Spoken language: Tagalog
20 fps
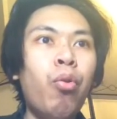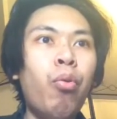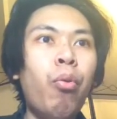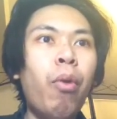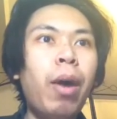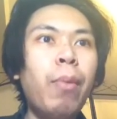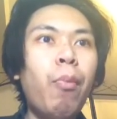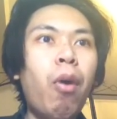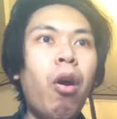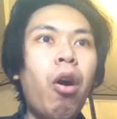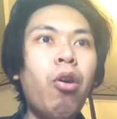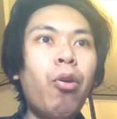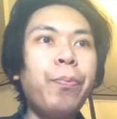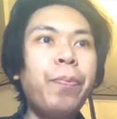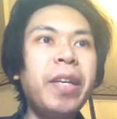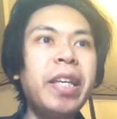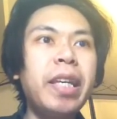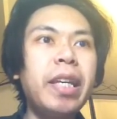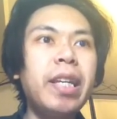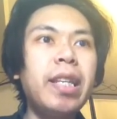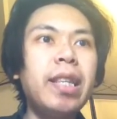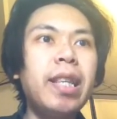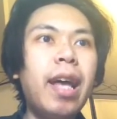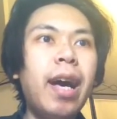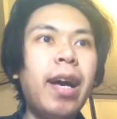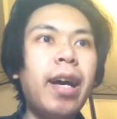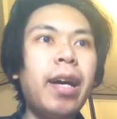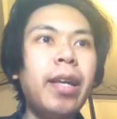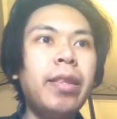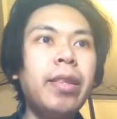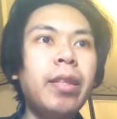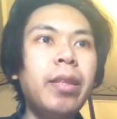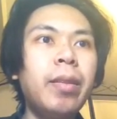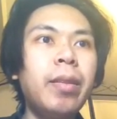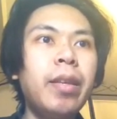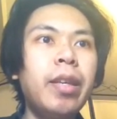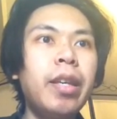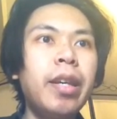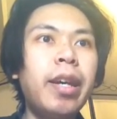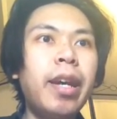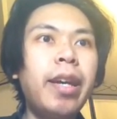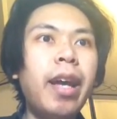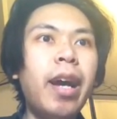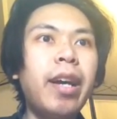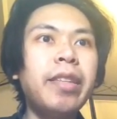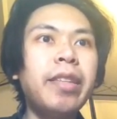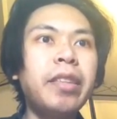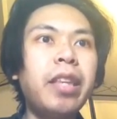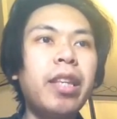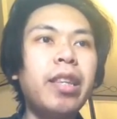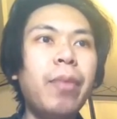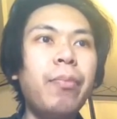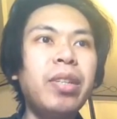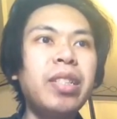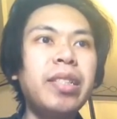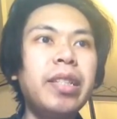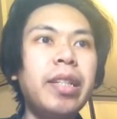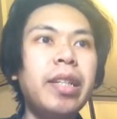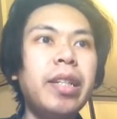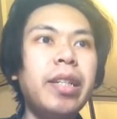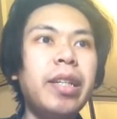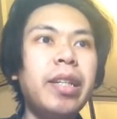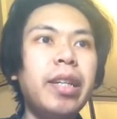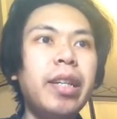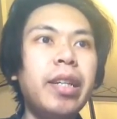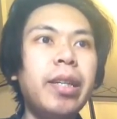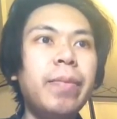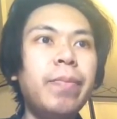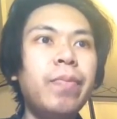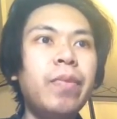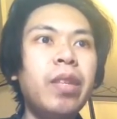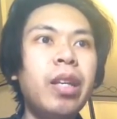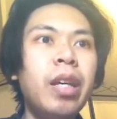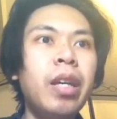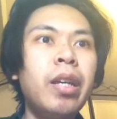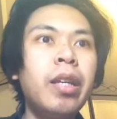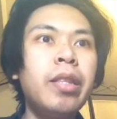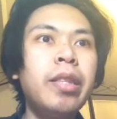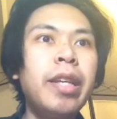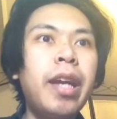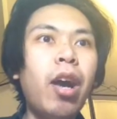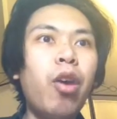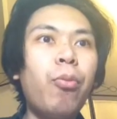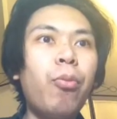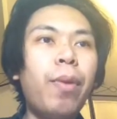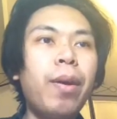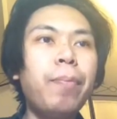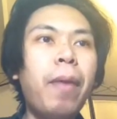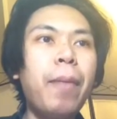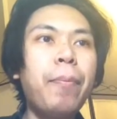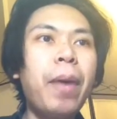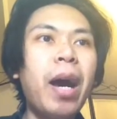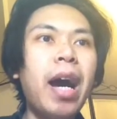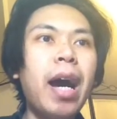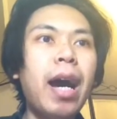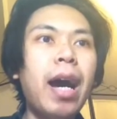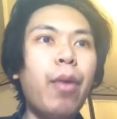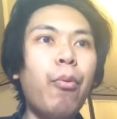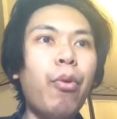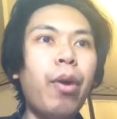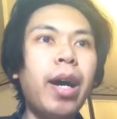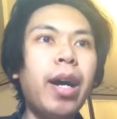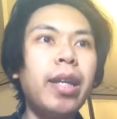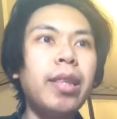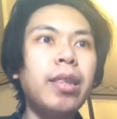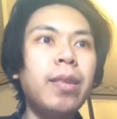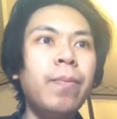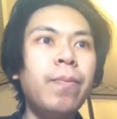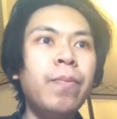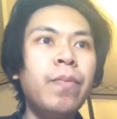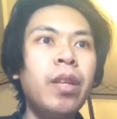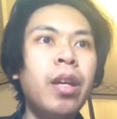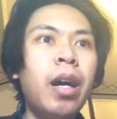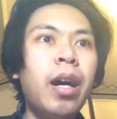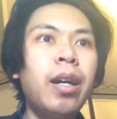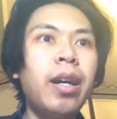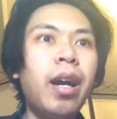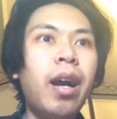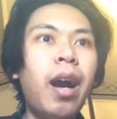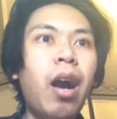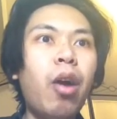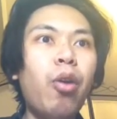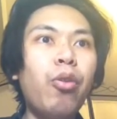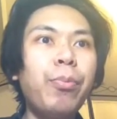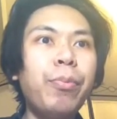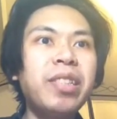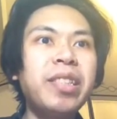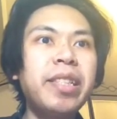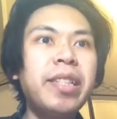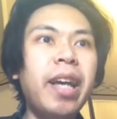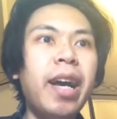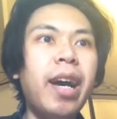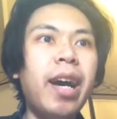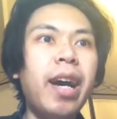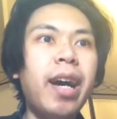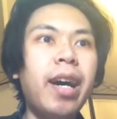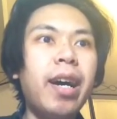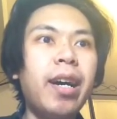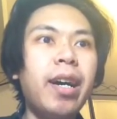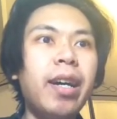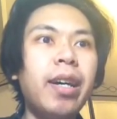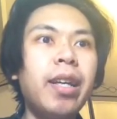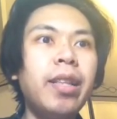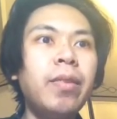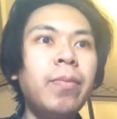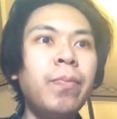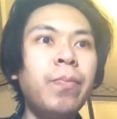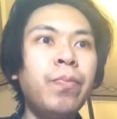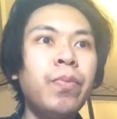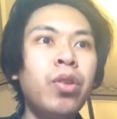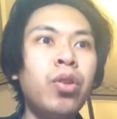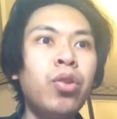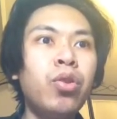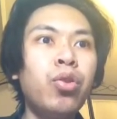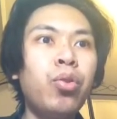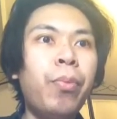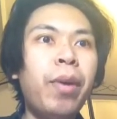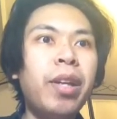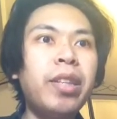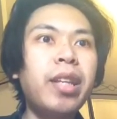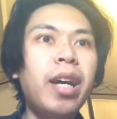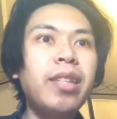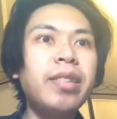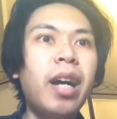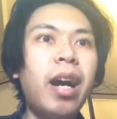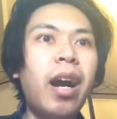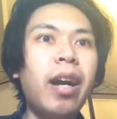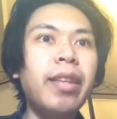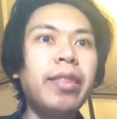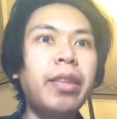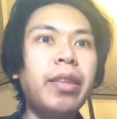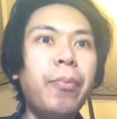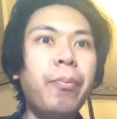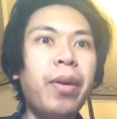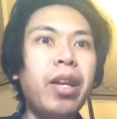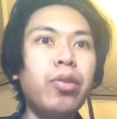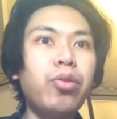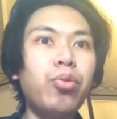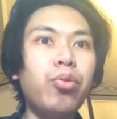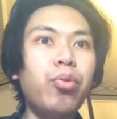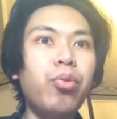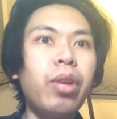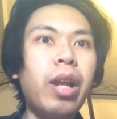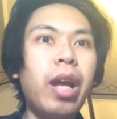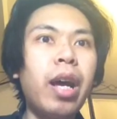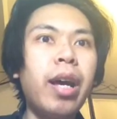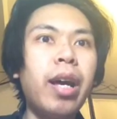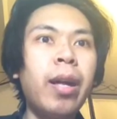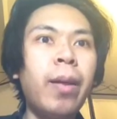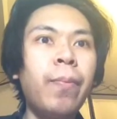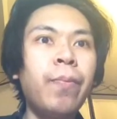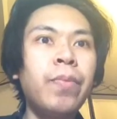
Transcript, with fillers: Huwag mo akong pigilan. Ikay aking tatamasihin. Hindi ako magpapaawat. Hanggang ako'y masiyahan. Tumataas ang aking temperatura.